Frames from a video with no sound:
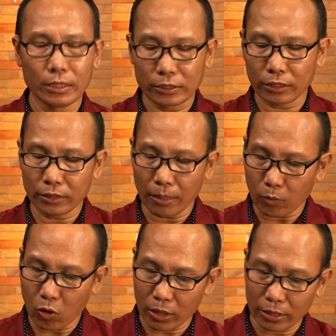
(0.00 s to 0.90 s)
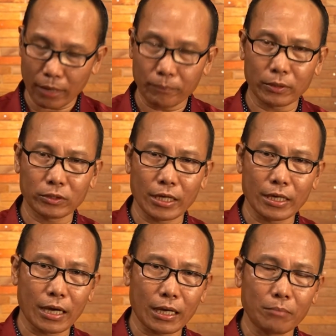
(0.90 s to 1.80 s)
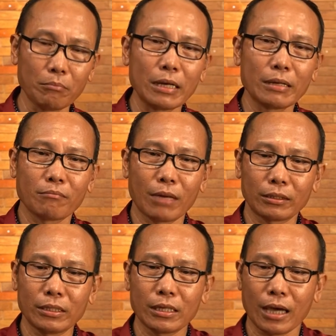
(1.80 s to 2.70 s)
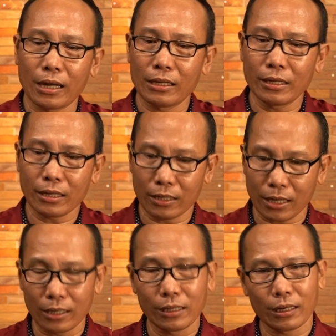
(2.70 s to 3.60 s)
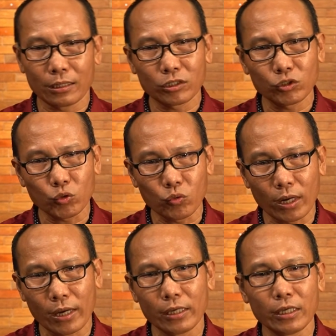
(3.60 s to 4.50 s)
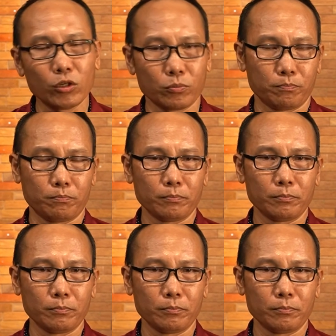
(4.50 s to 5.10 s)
Setiap orang yang percaya akan menikmati aliran-aliran sungai hidup.